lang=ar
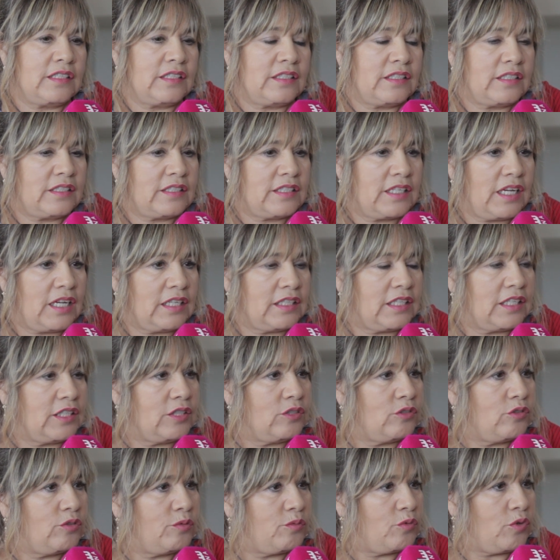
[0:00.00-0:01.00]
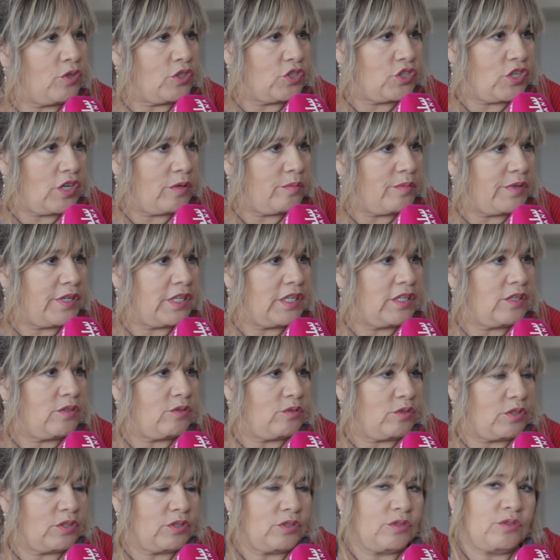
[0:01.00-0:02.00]
السعد عنده معجبين
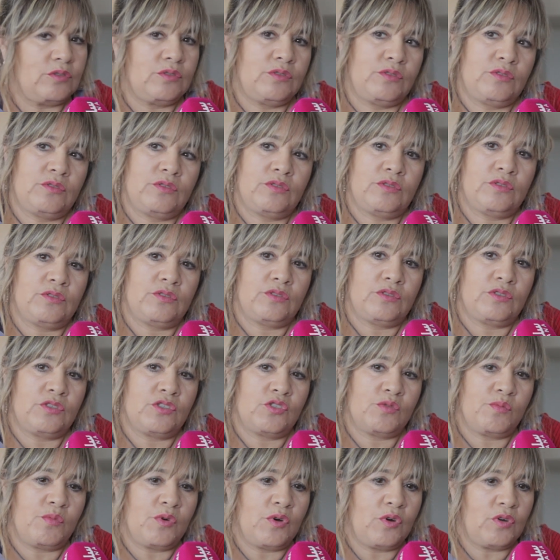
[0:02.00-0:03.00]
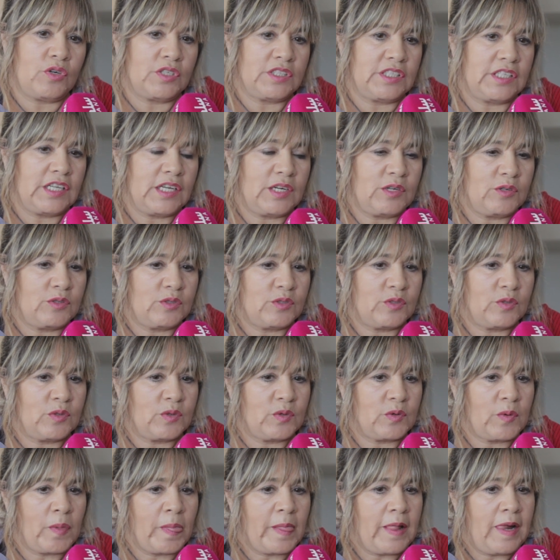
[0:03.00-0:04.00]
وعنده جمهور
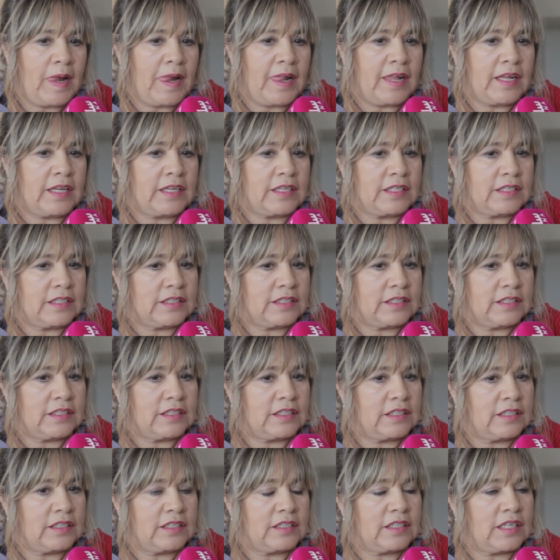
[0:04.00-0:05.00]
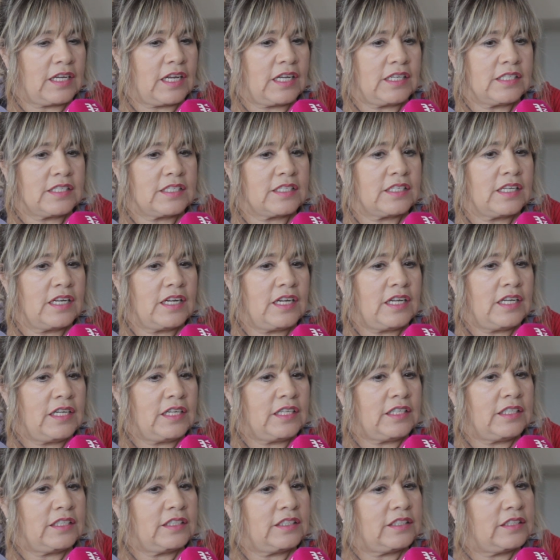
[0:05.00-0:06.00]
ديالو آه، الخاص
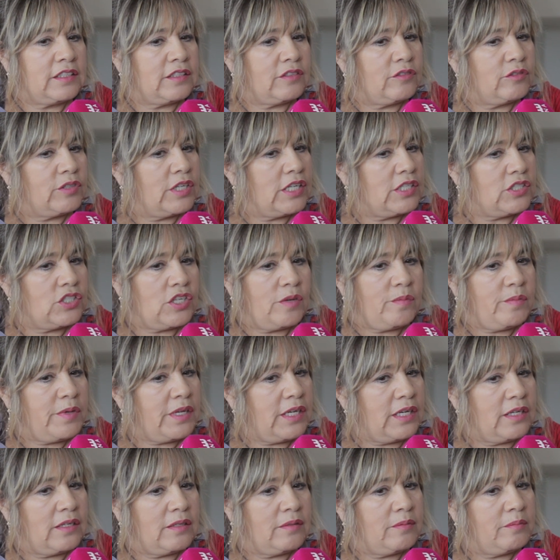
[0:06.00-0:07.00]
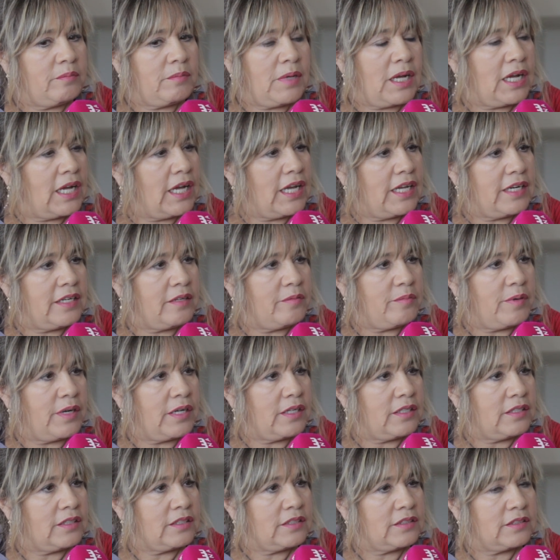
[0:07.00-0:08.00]
آه، وكجميع
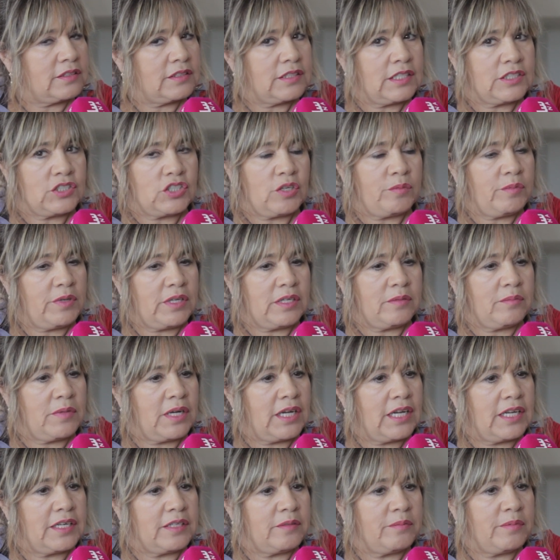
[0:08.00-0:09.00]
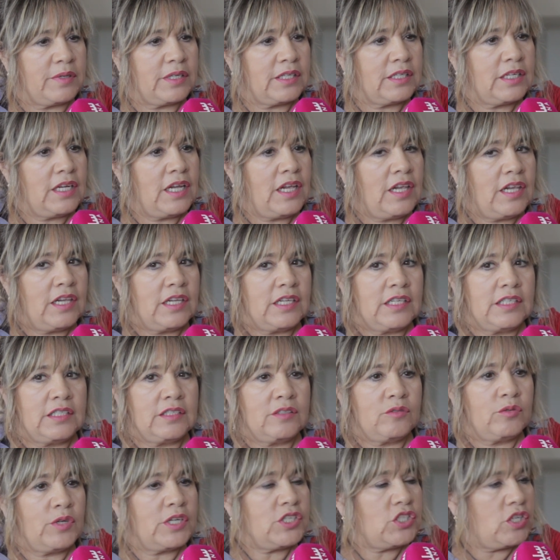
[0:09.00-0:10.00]
المغاربه كجميع المغاربه
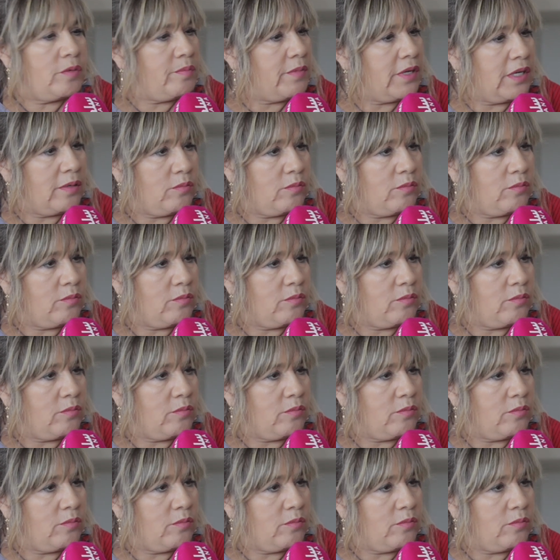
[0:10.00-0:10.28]
وكجميع